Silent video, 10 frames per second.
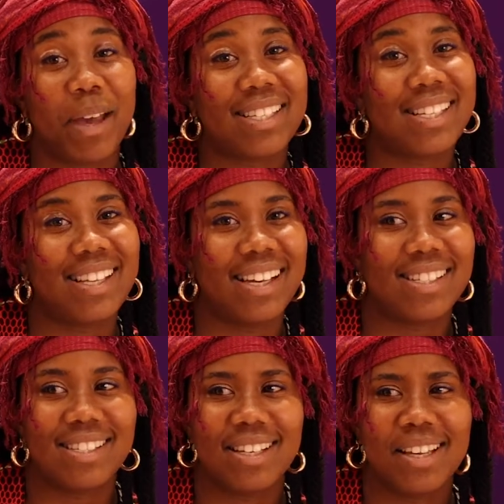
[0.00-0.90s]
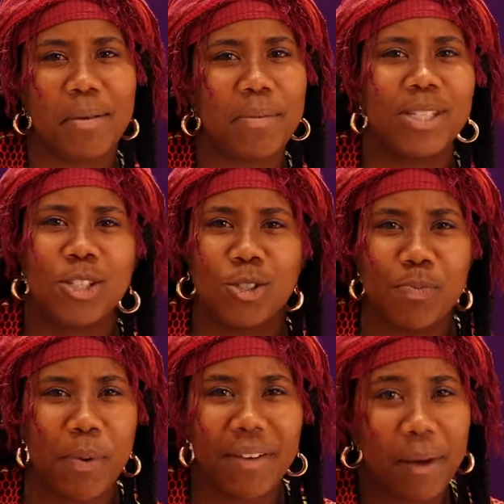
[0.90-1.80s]
Mercedes. Même si je suis
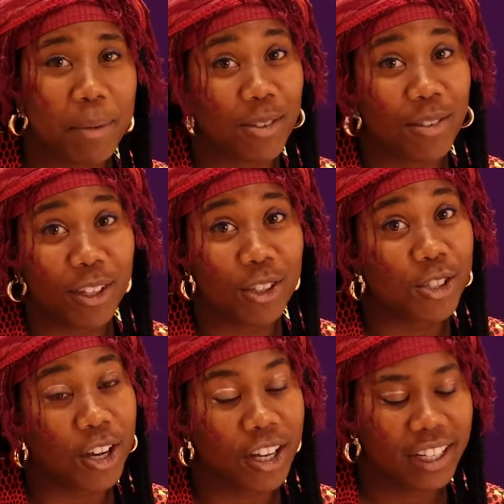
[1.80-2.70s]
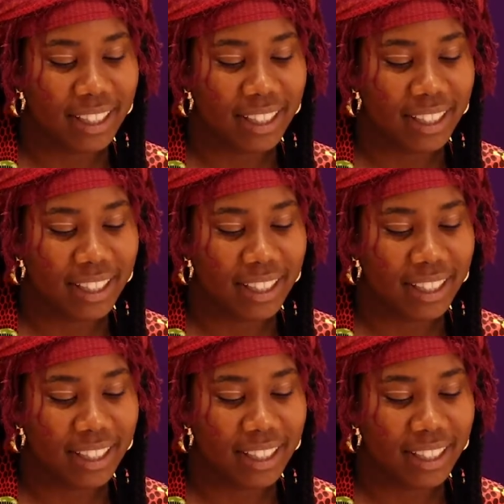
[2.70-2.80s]
pas vraiment une fille de char.